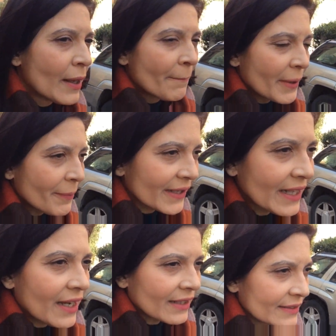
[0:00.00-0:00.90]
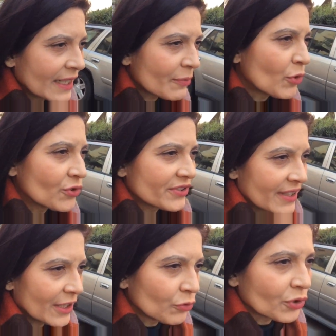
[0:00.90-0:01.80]
per parlare della
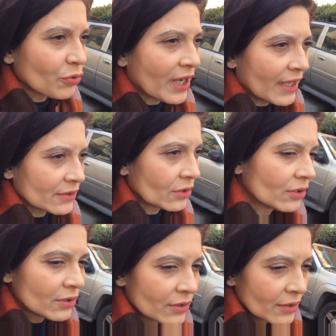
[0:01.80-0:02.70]
mostra da lui curato